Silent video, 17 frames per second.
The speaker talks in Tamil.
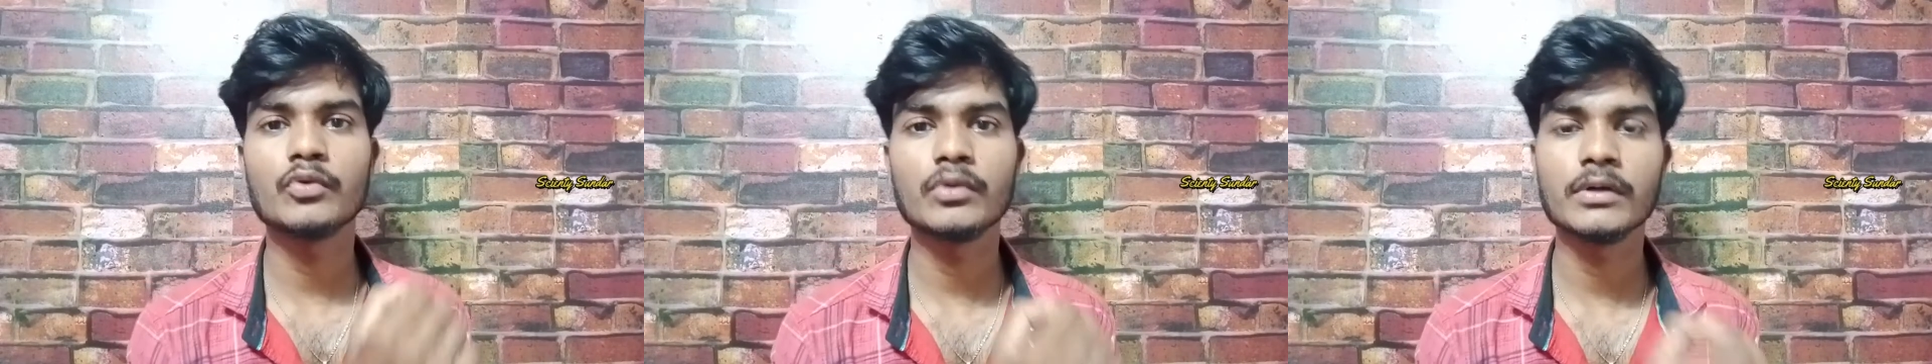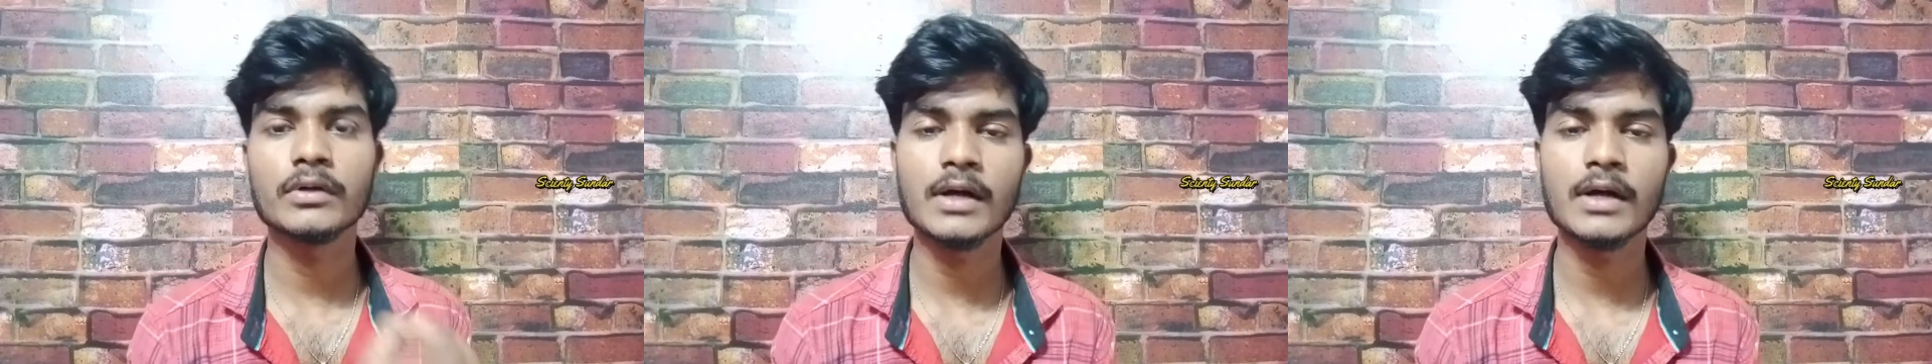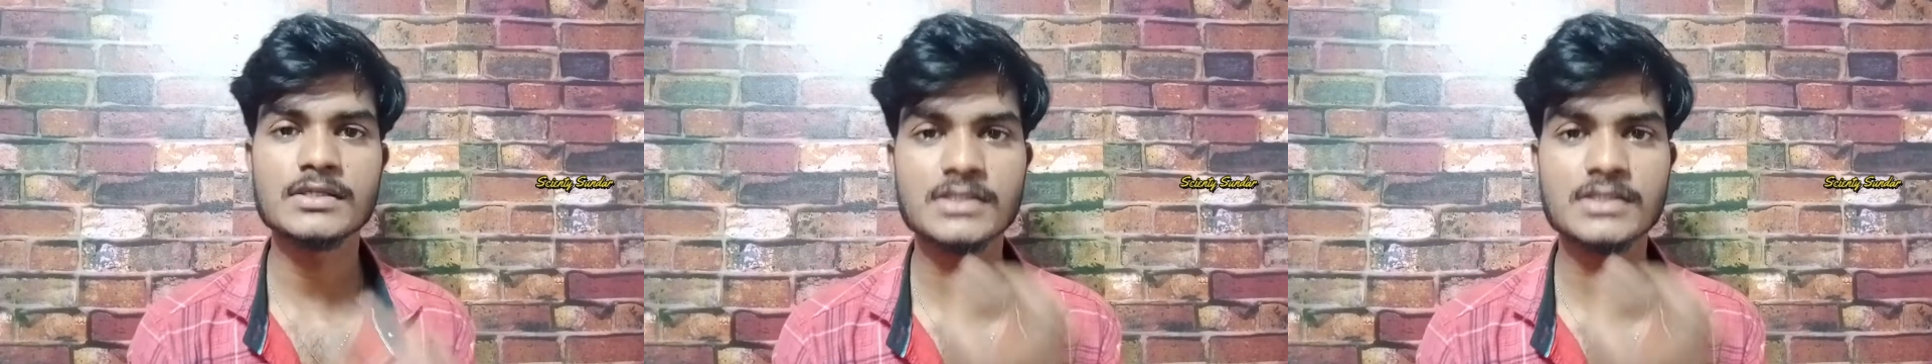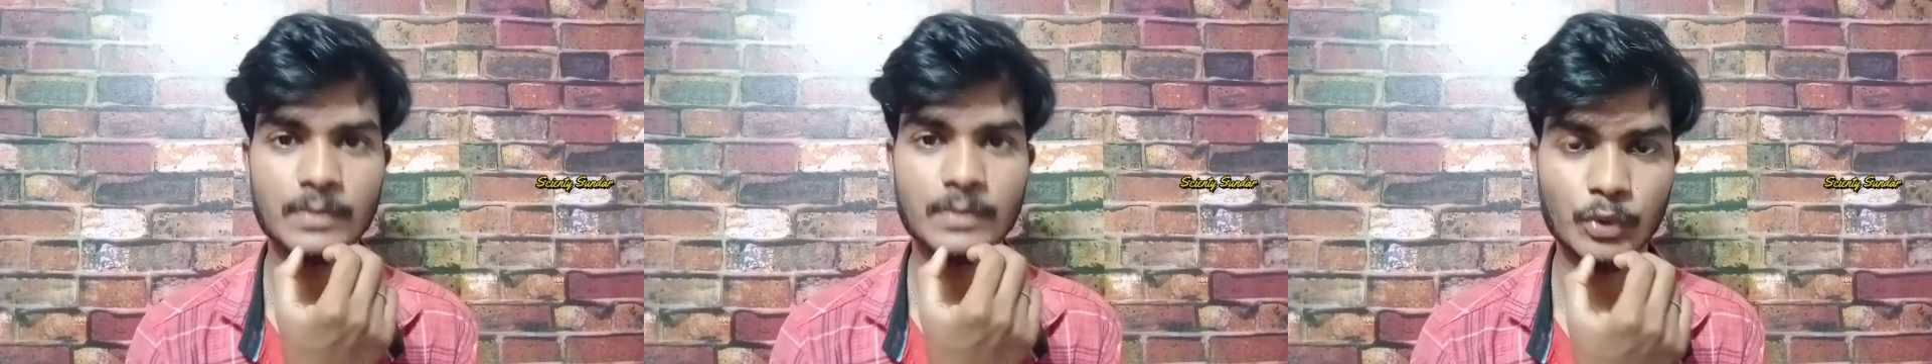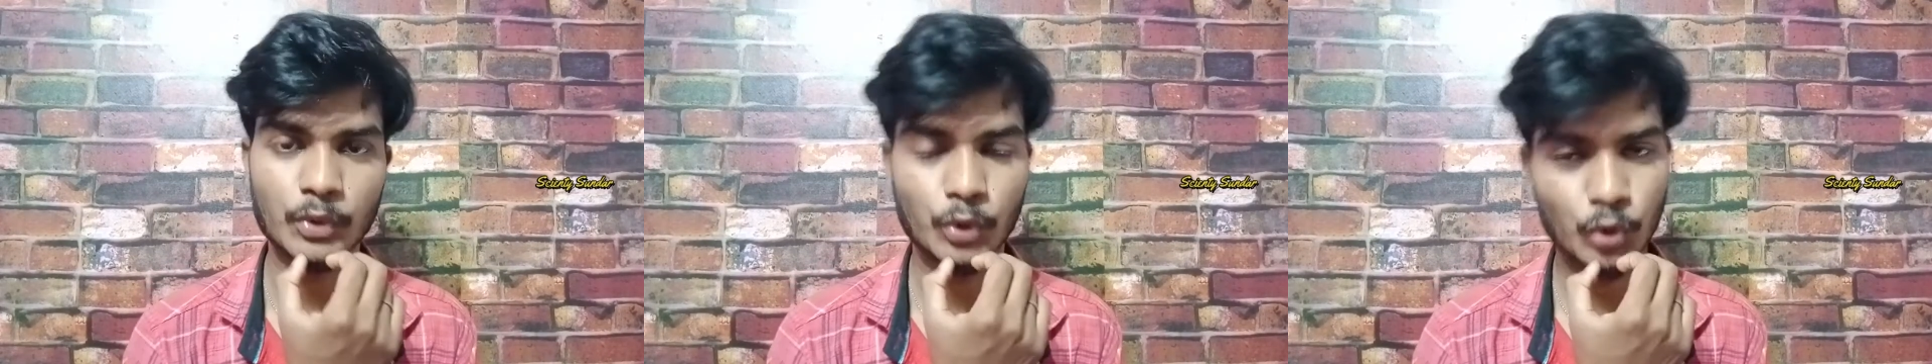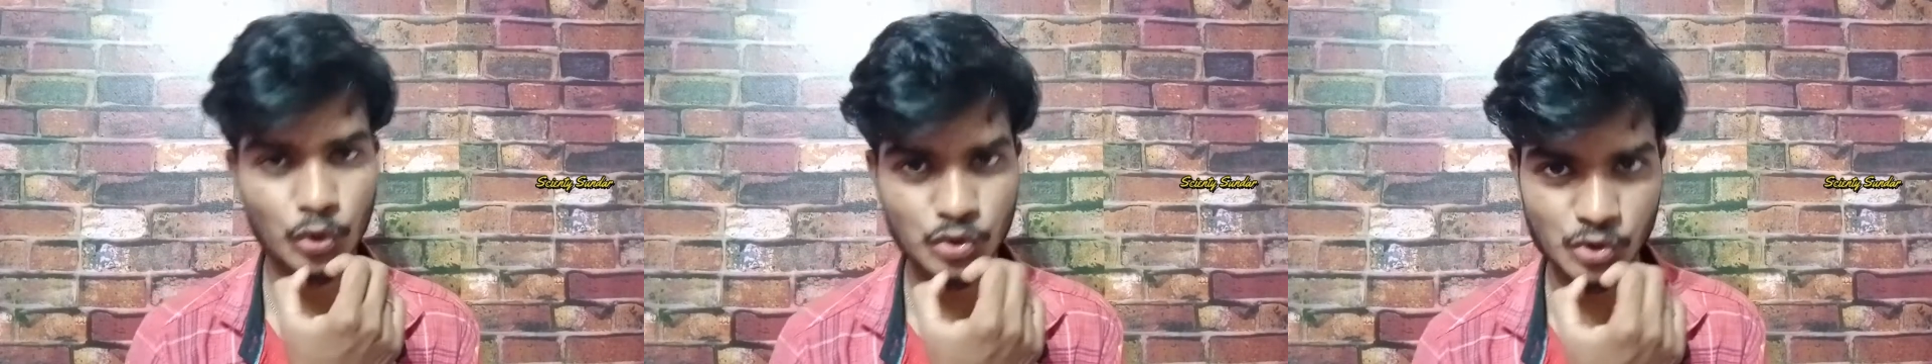ஒரு கான்செப்ட்
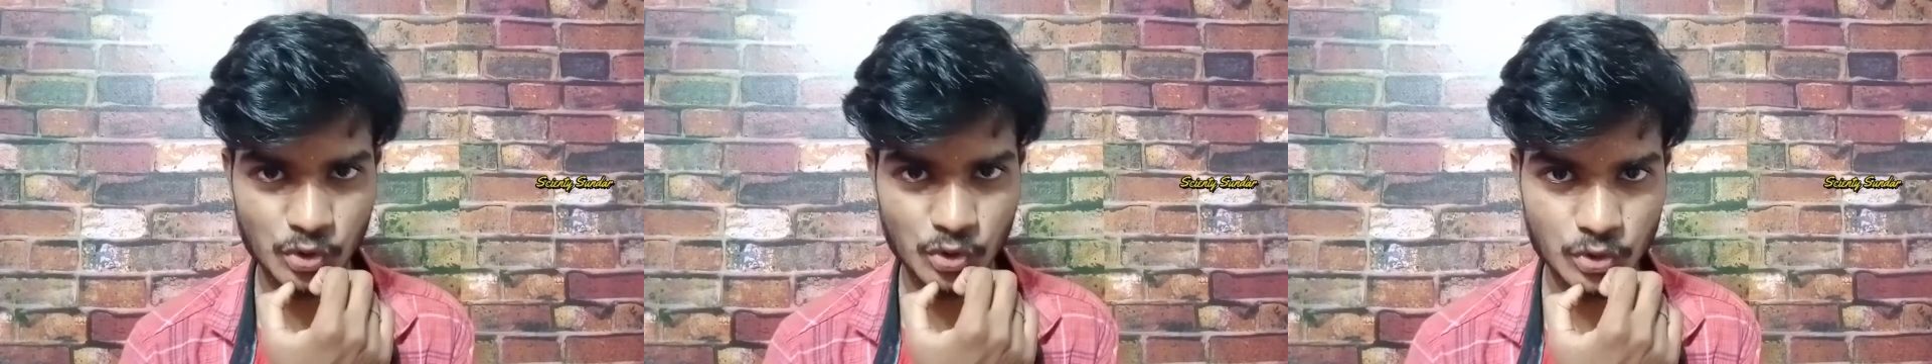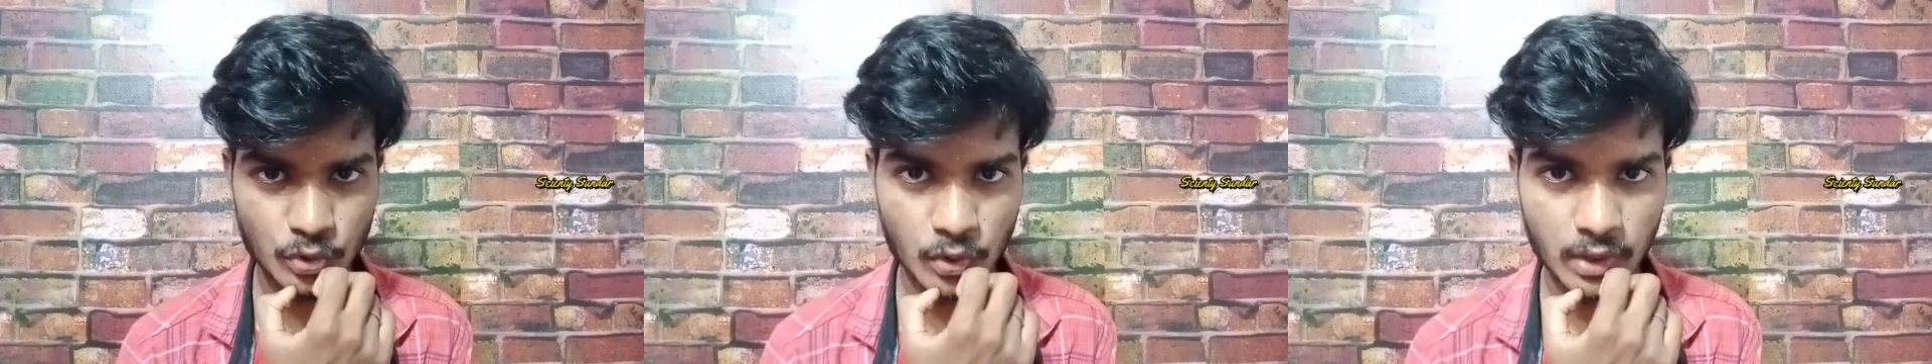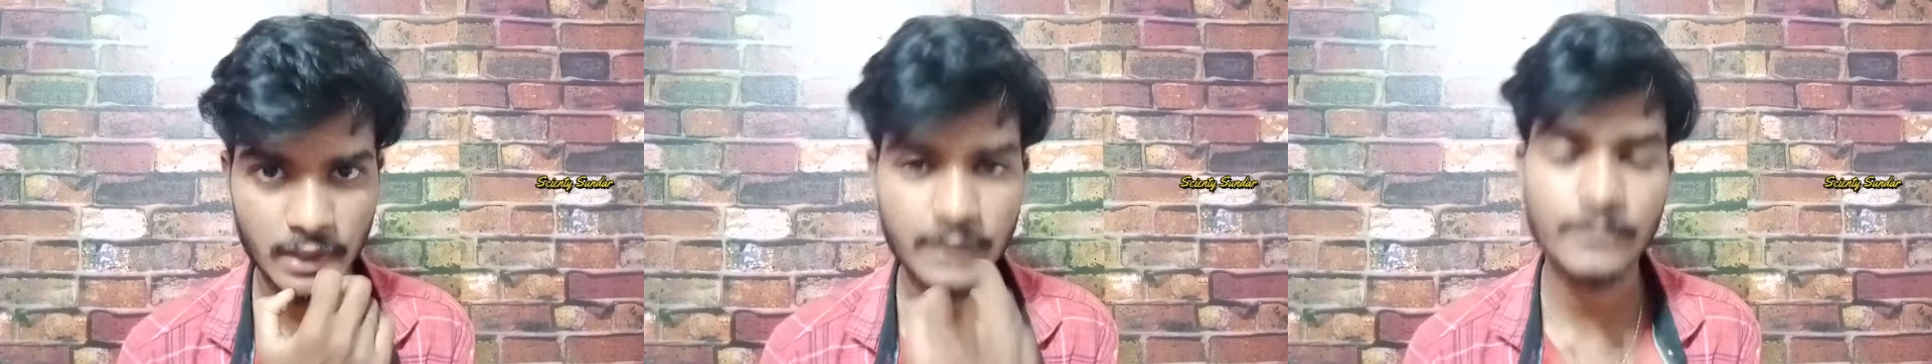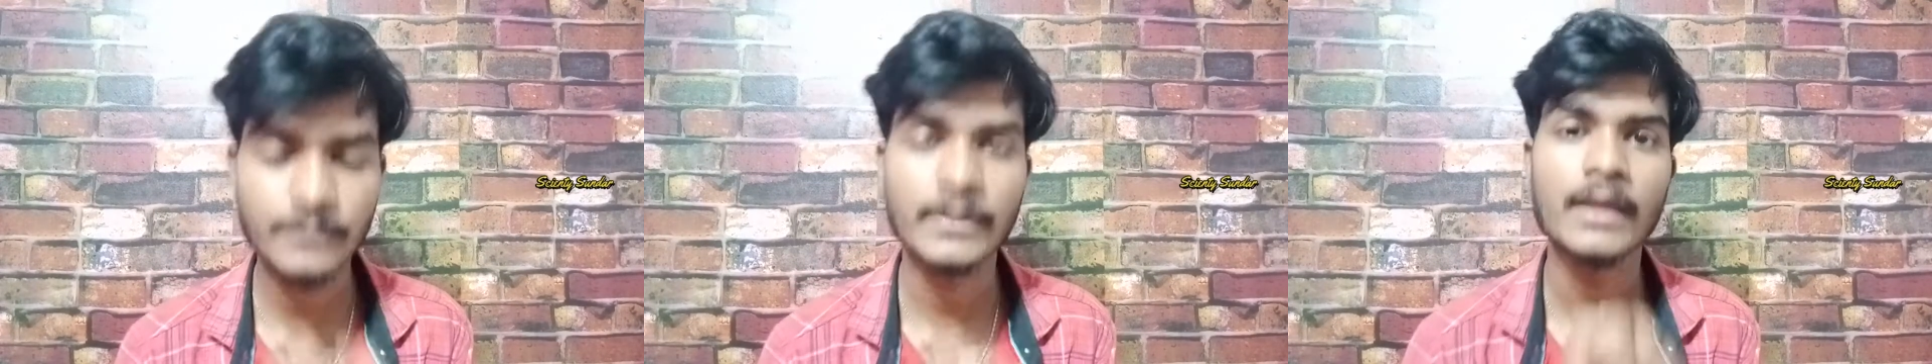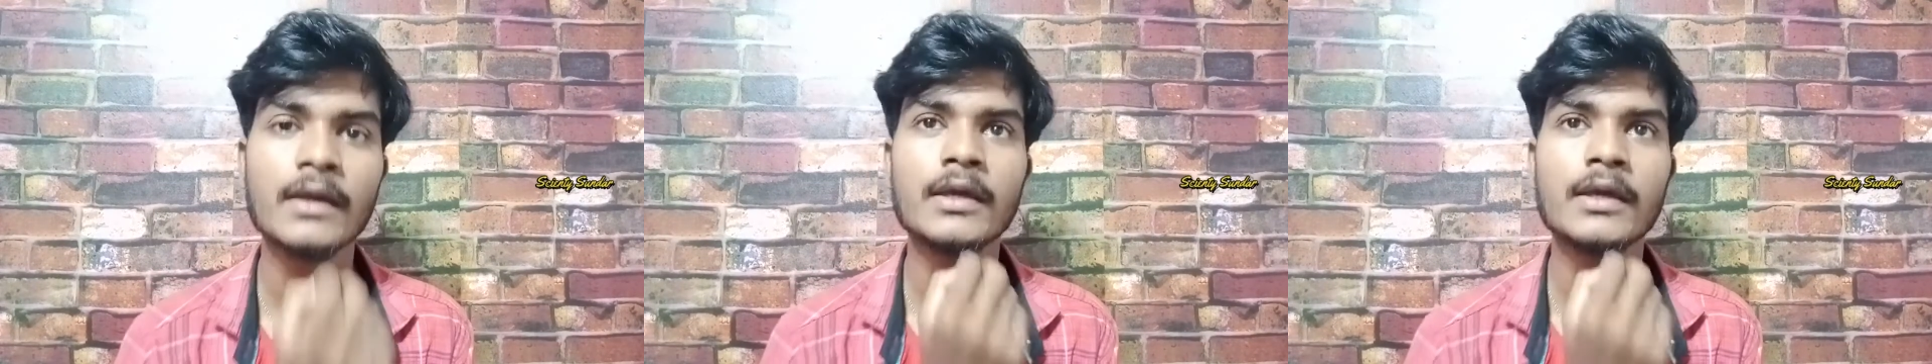வந்து யோசிச்சு வச்சுக்கோங்களேன்